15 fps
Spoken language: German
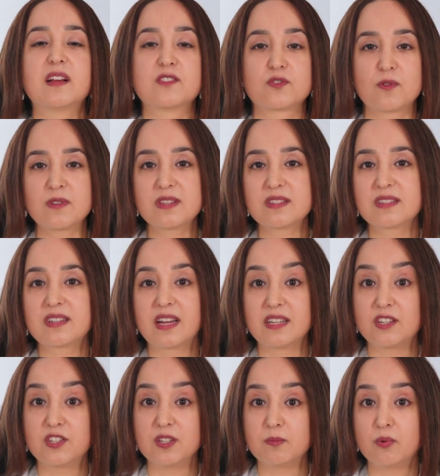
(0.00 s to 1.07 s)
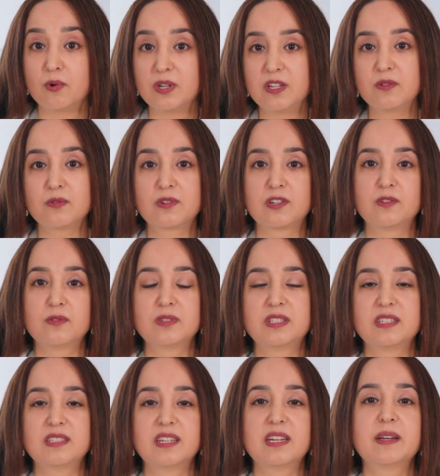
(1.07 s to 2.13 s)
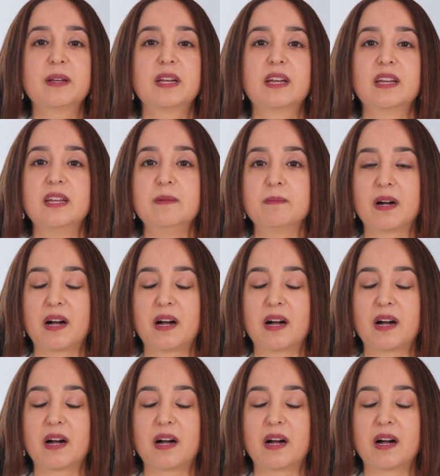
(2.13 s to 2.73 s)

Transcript: Ansonsten kann ich die Polynukleotide im